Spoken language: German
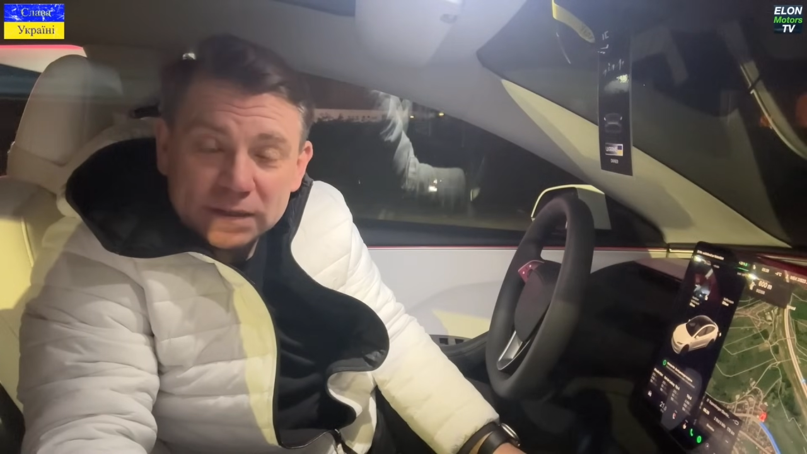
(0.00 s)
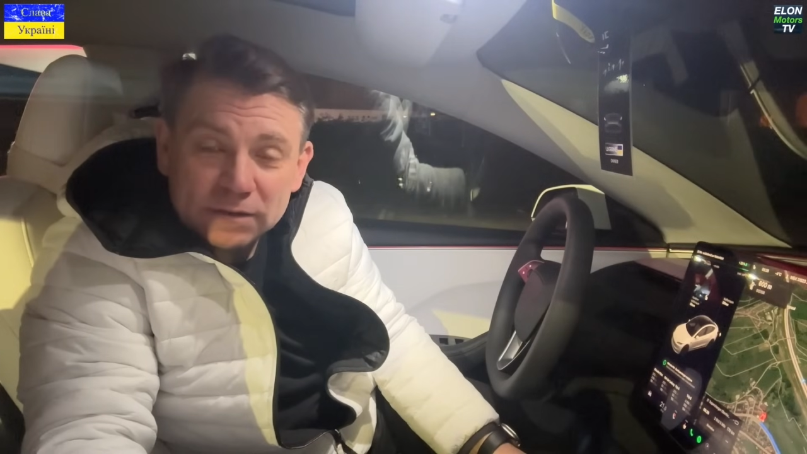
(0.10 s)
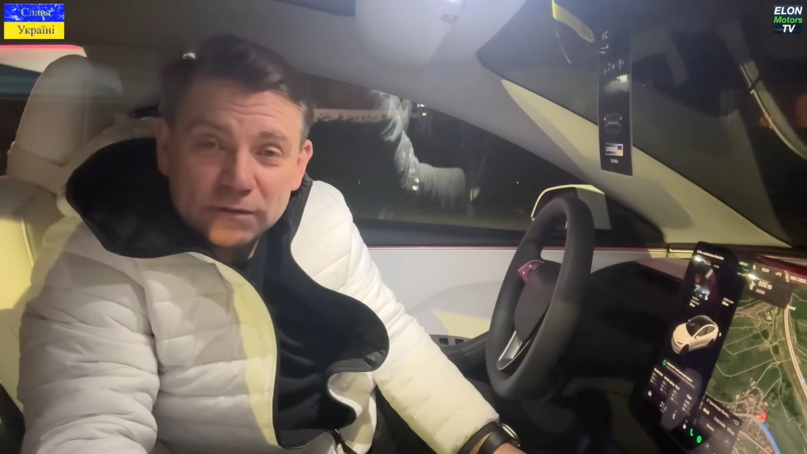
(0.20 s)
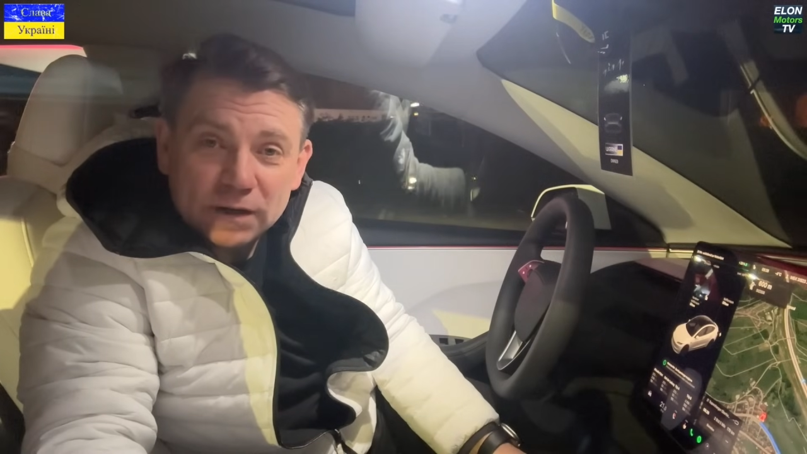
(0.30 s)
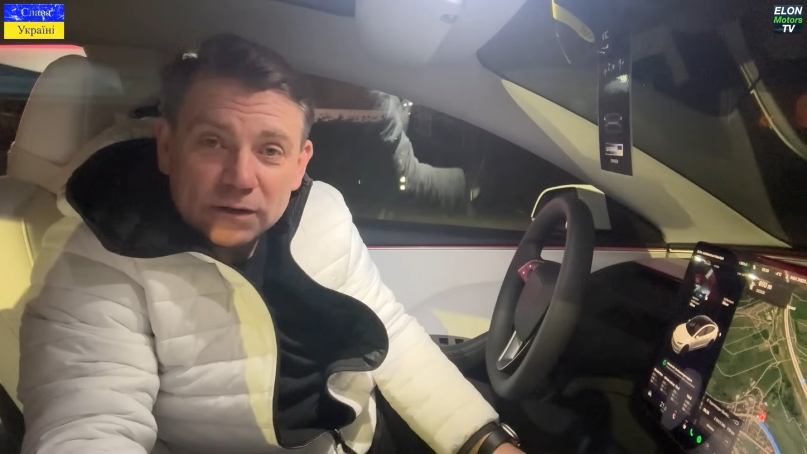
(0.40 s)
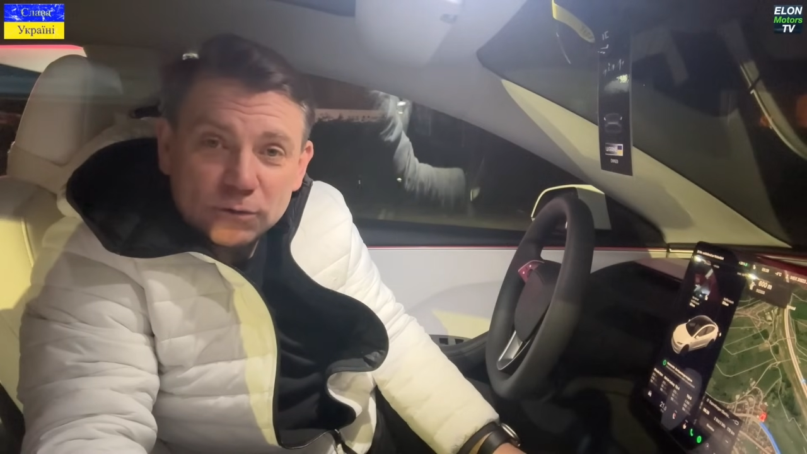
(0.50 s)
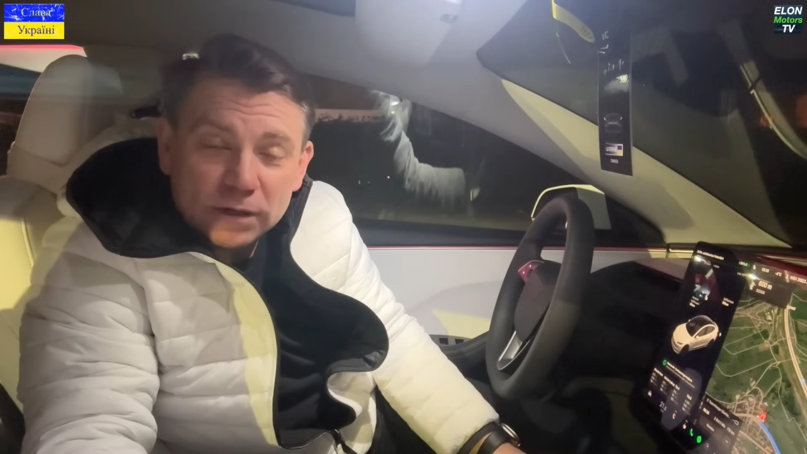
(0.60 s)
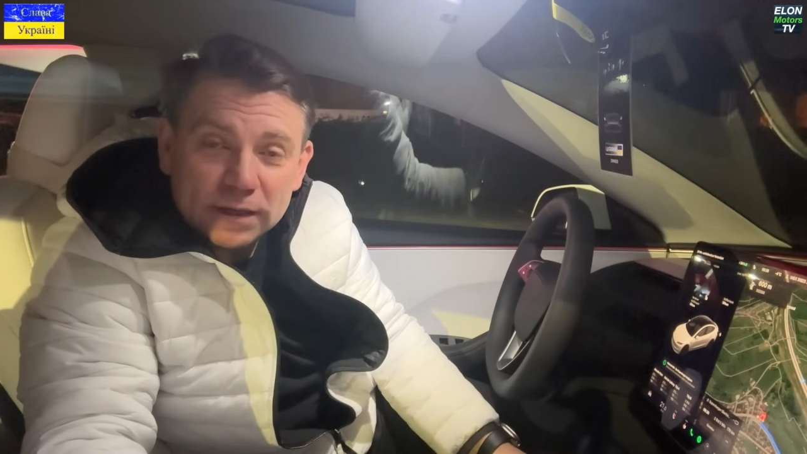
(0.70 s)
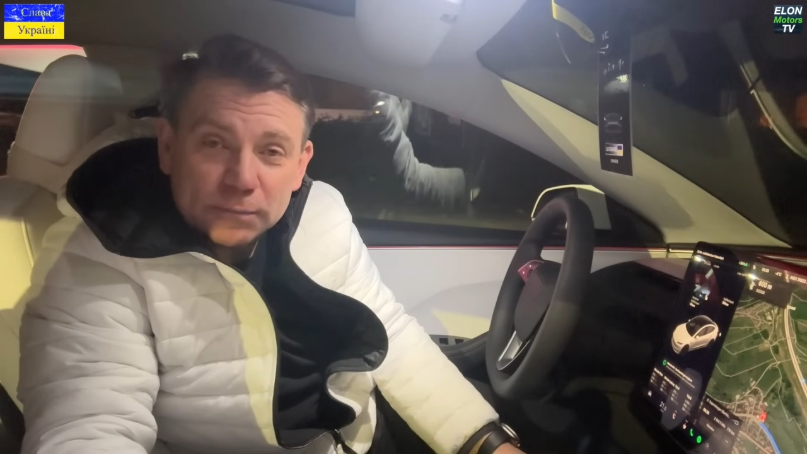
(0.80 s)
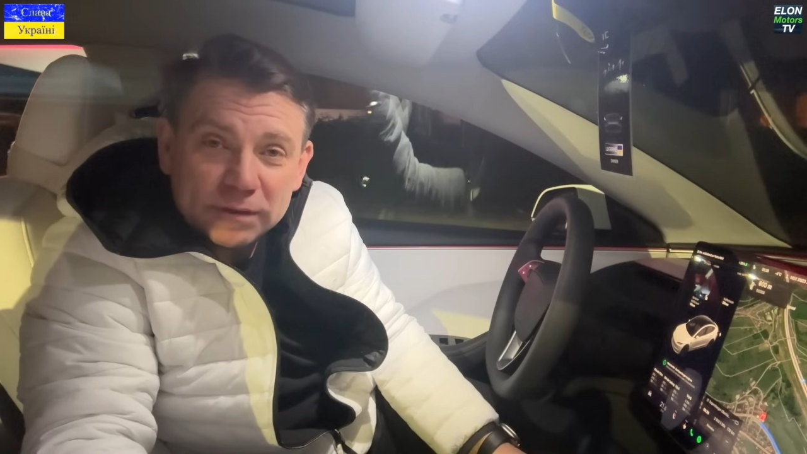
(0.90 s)
Das war
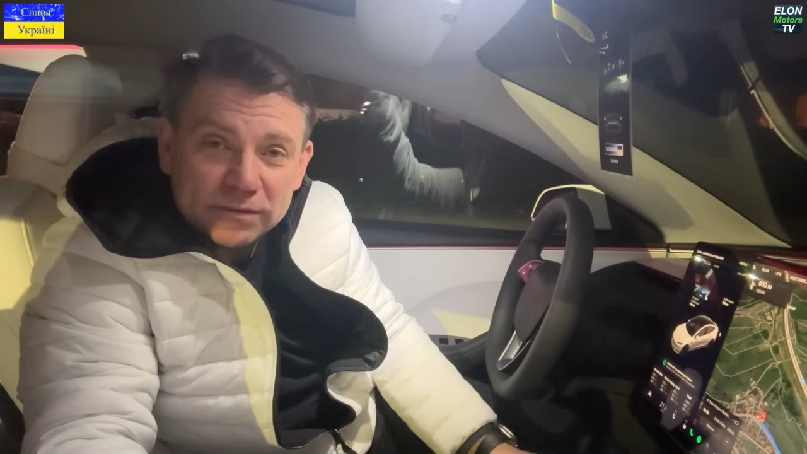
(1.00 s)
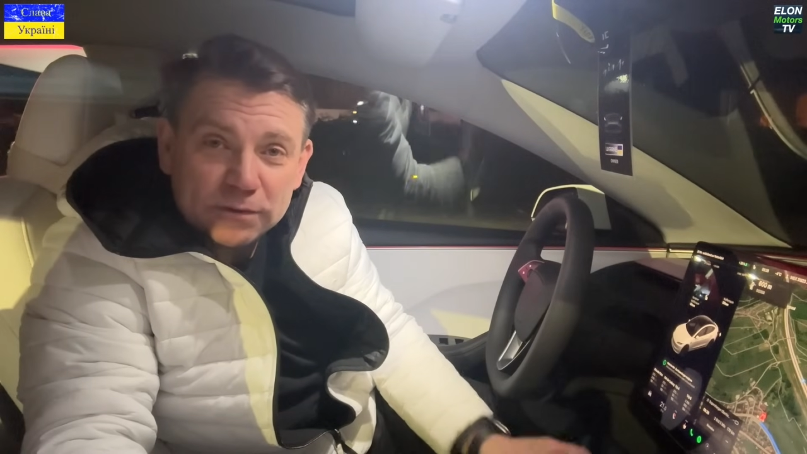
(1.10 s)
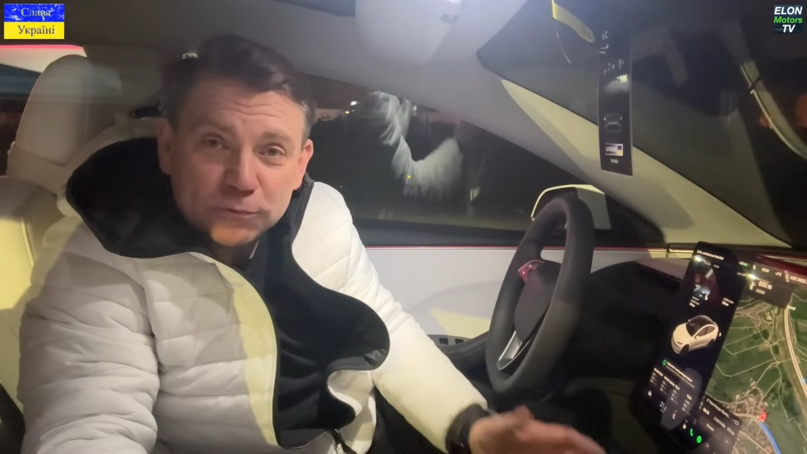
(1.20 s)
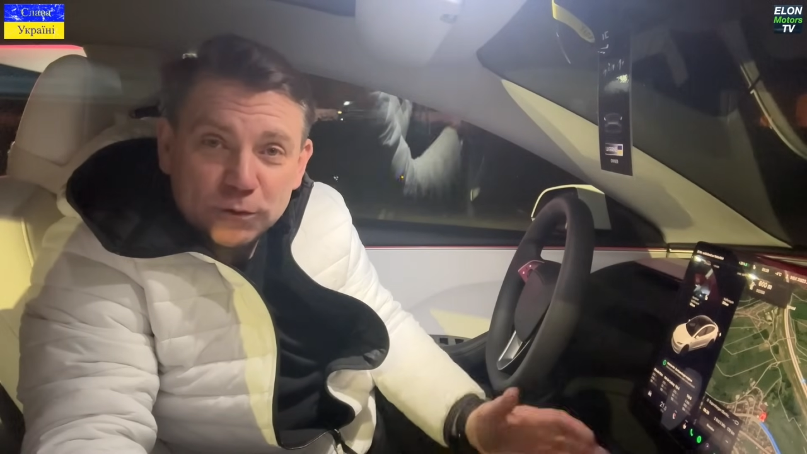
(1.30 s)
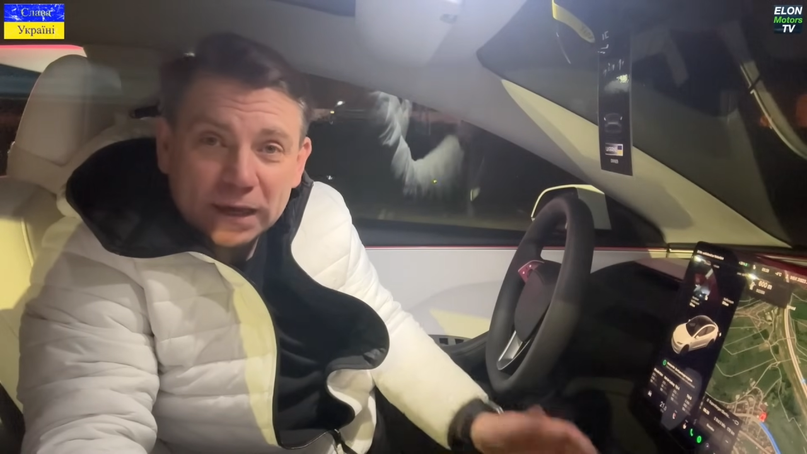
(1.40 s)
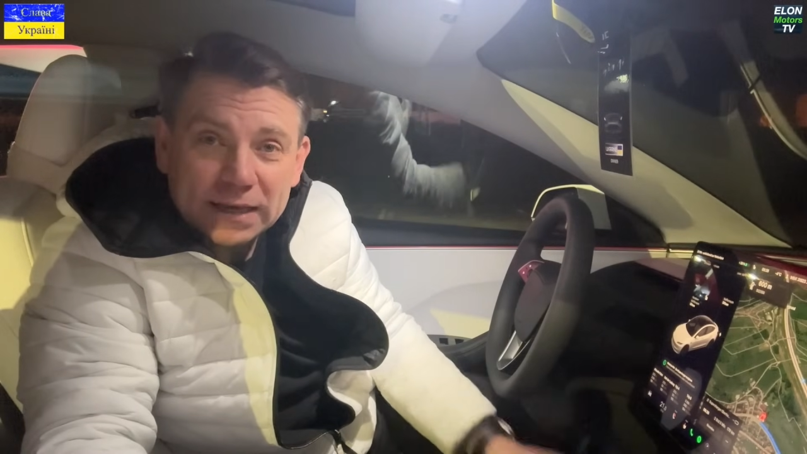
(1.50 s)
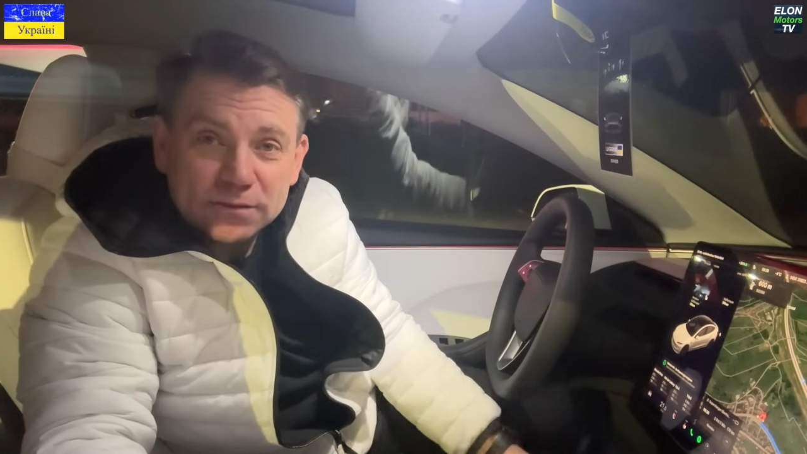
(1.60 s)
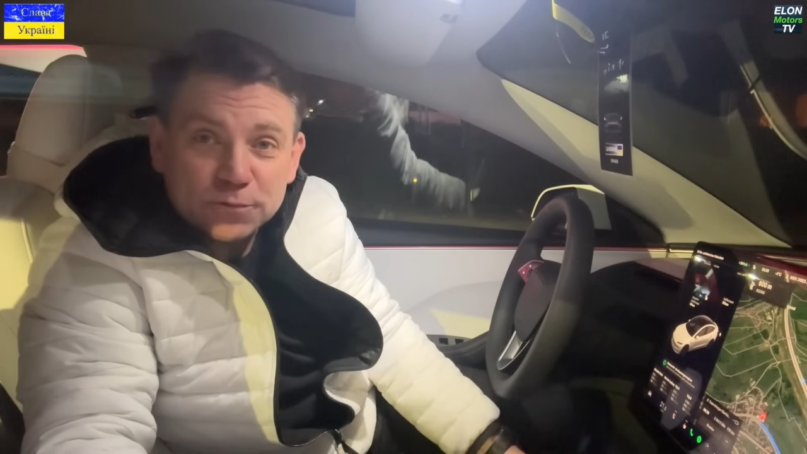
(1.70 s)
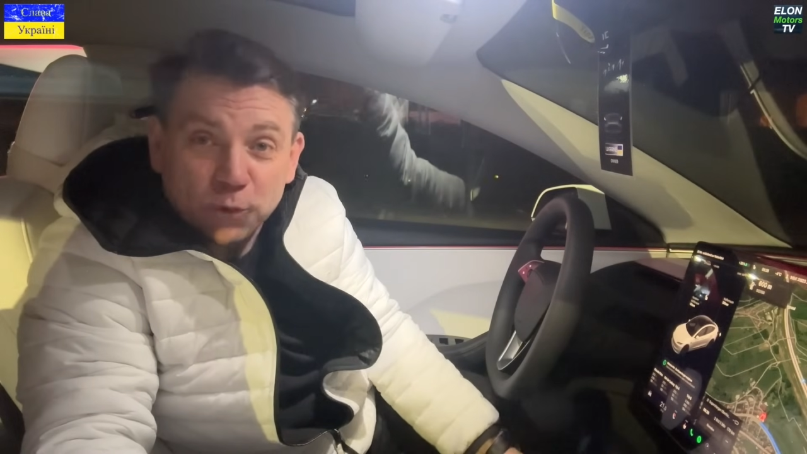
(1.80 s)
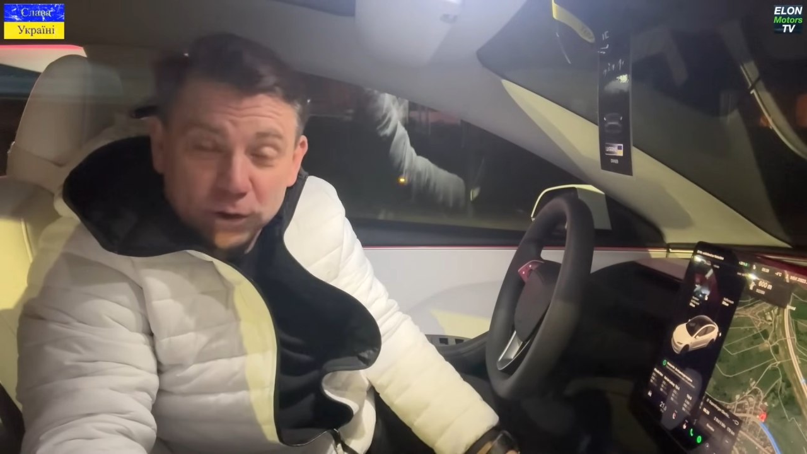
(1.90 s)
natürlich ein bisschen von rechts
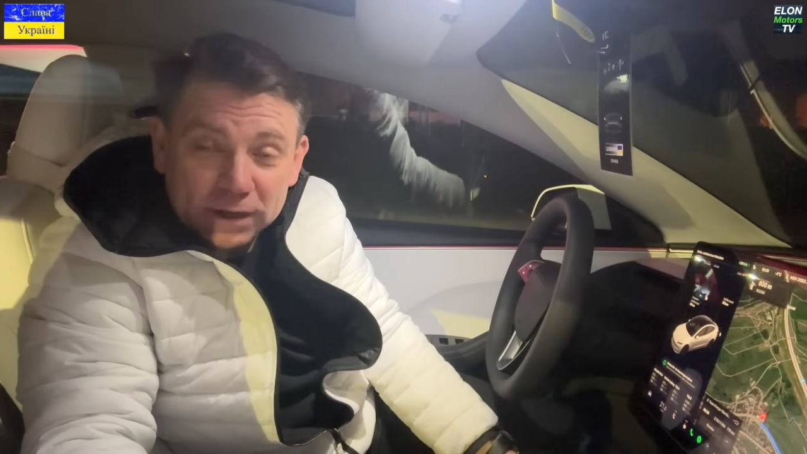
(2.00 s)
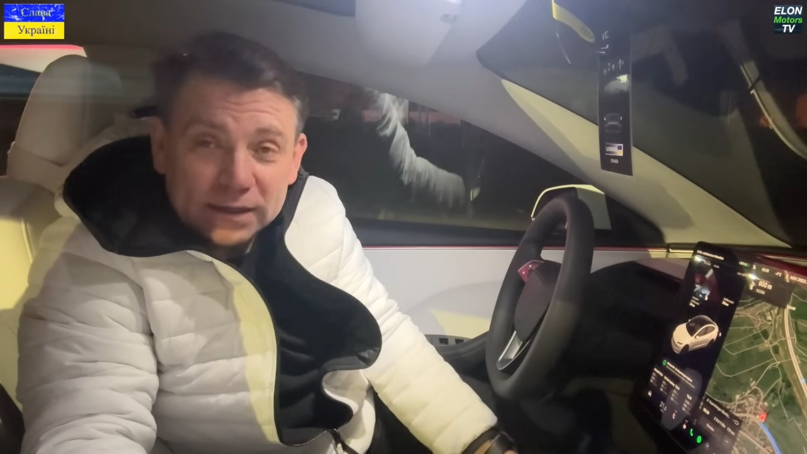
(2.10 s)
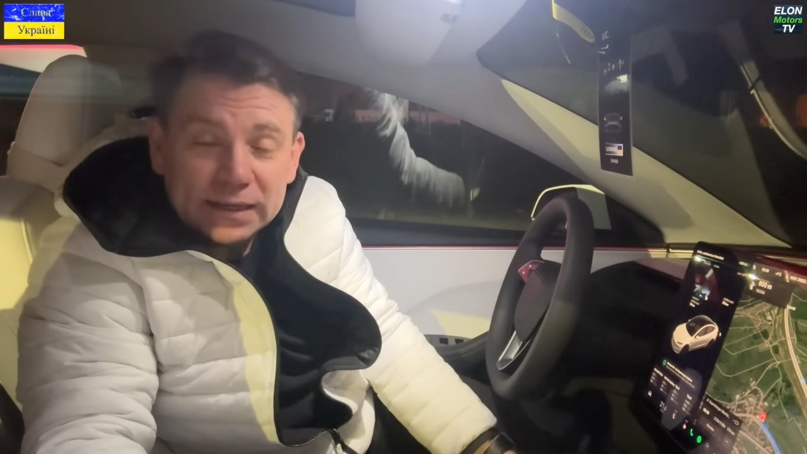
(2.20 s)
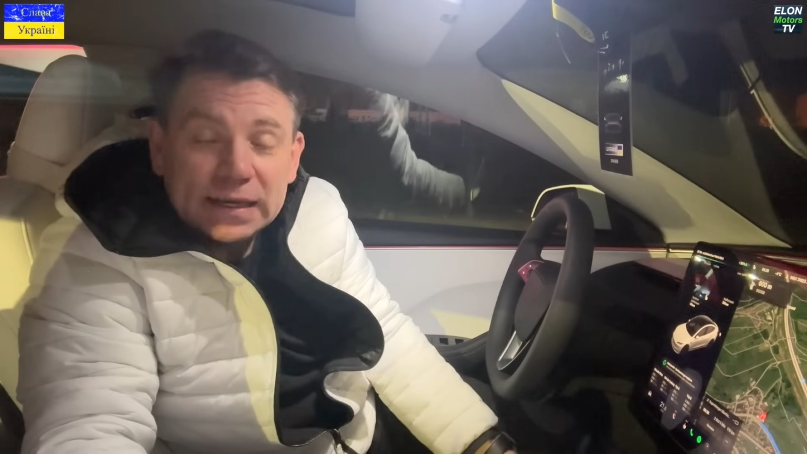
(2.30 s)
vorne.